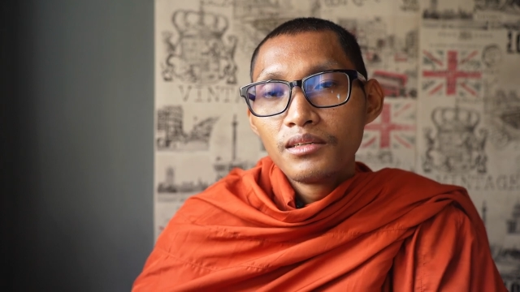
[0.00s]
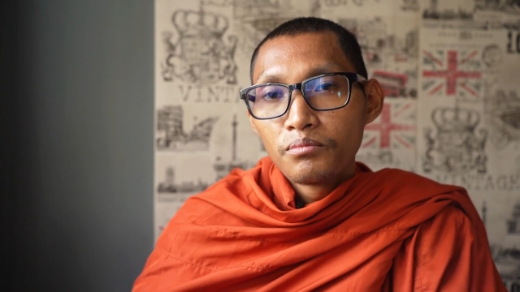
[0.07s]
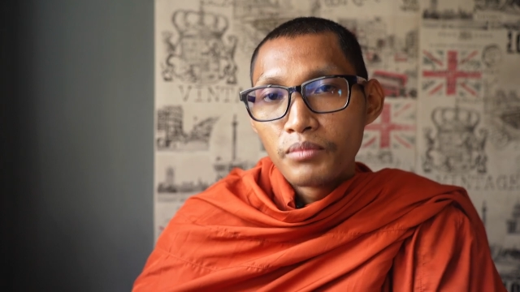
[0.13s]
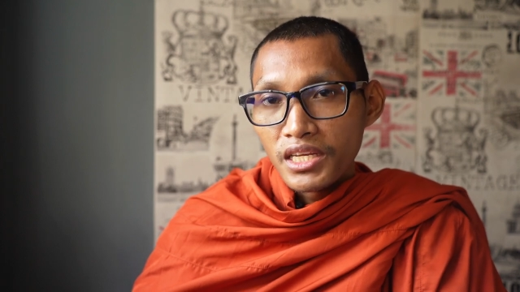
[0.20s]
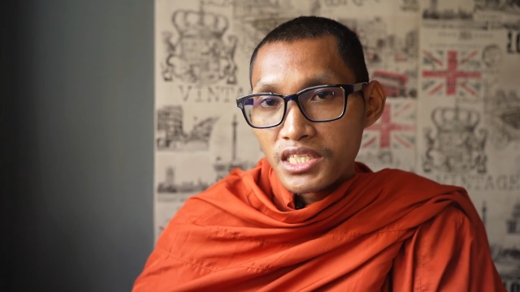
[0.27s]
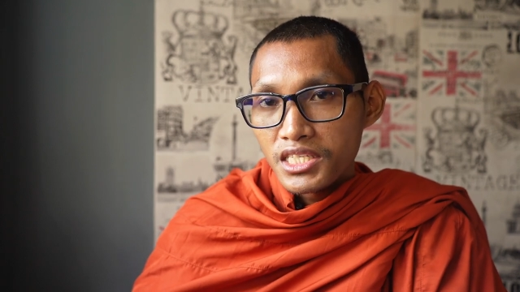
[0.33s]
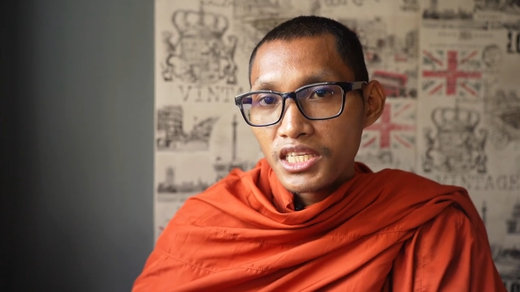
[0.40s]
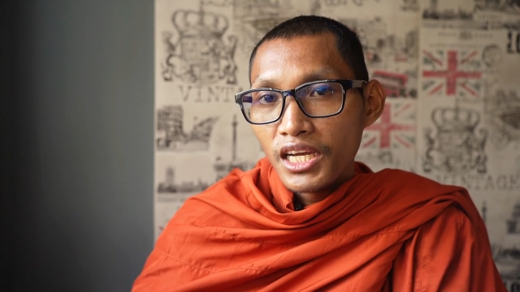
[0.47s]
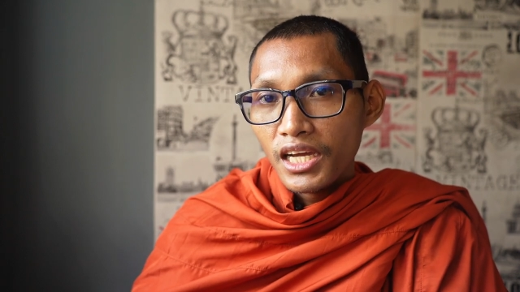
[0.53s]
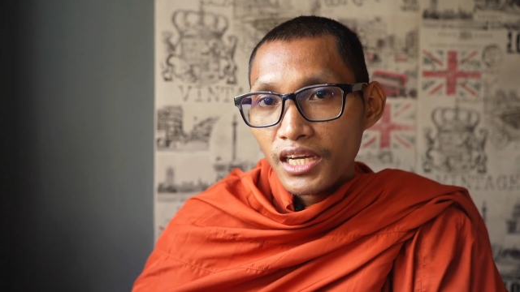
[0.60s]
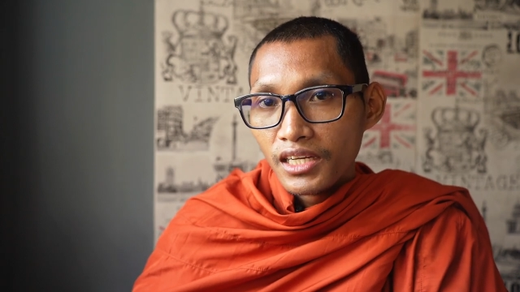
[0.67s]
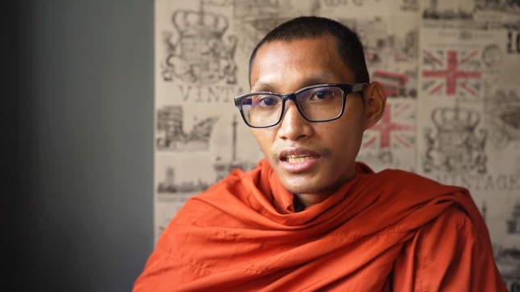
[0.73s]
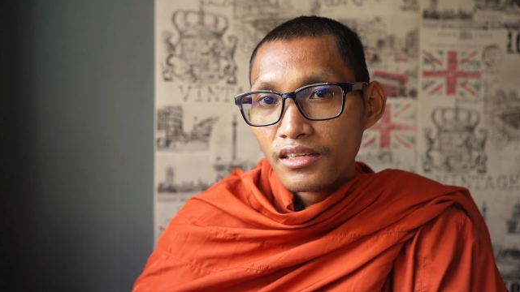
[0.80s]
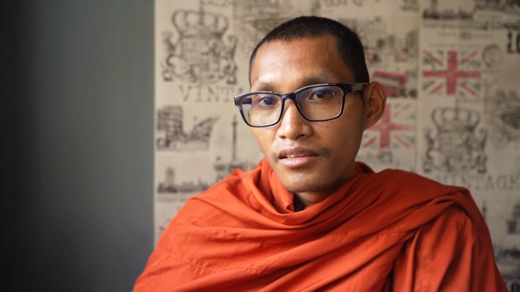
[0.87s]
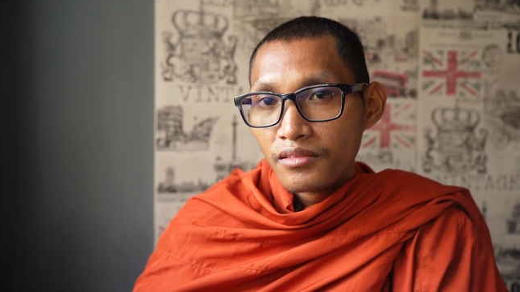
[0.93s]
Mà chết
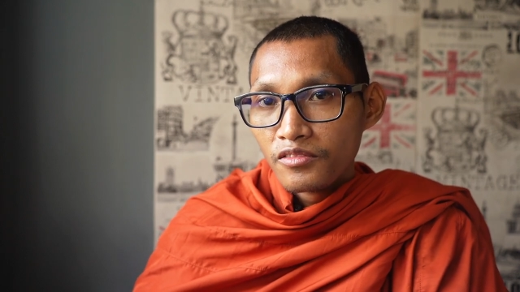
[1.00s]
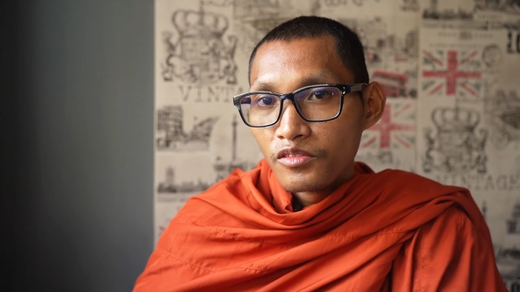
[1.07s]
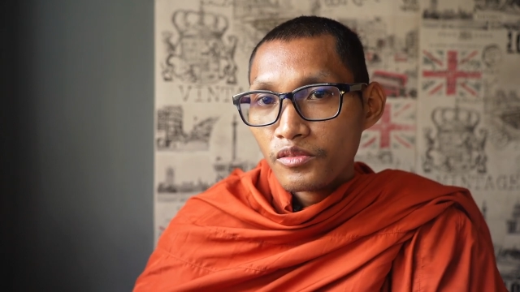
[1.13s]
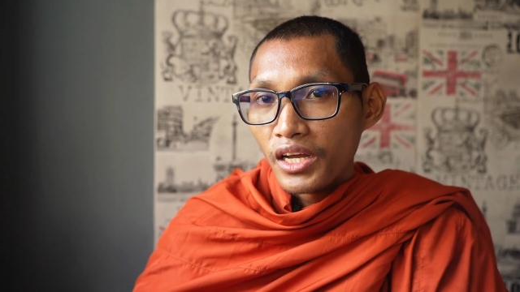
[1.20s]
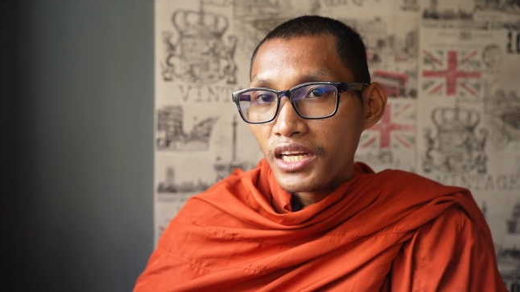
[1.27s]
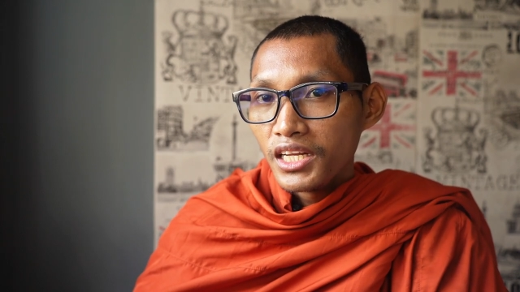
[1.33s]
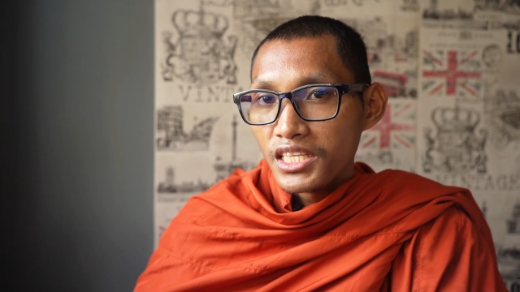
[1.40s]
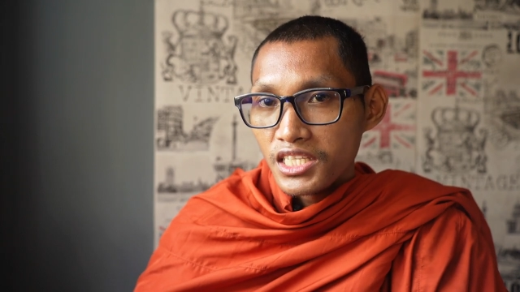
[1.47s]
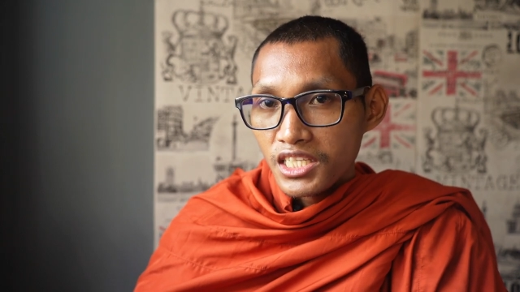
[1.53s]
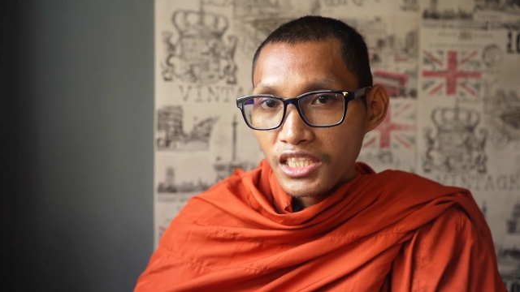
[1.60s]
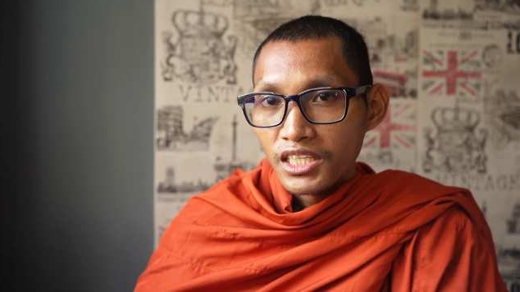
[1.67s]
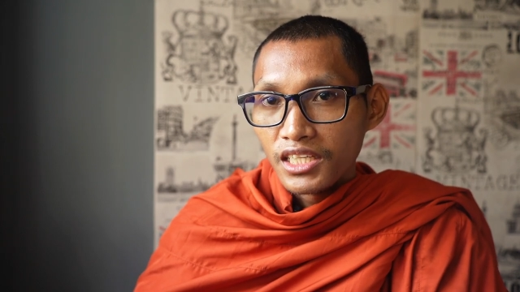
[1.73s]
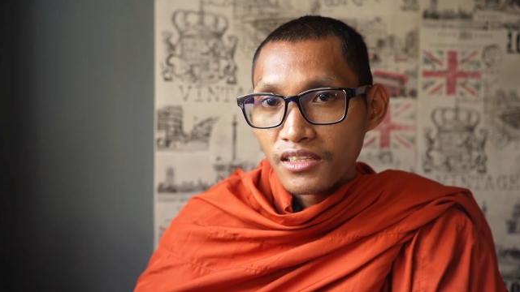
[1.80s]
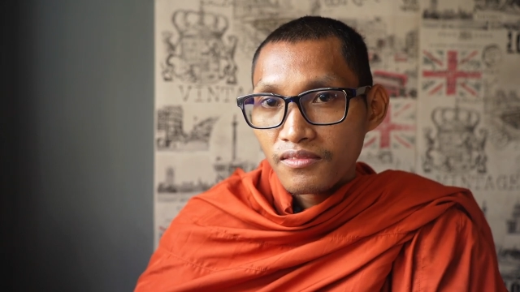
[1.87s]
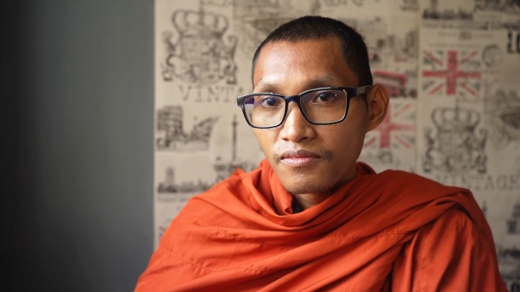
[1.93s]
và nệ
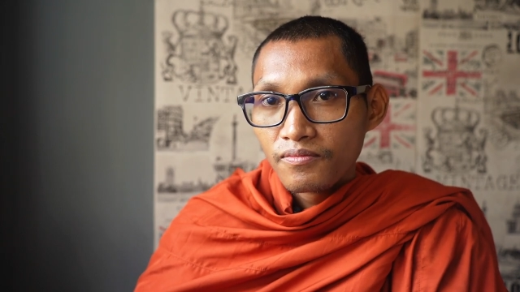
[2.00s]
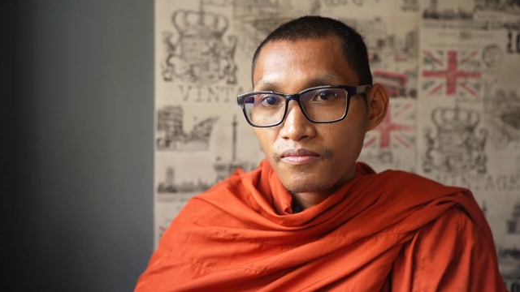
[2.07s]
chia đó.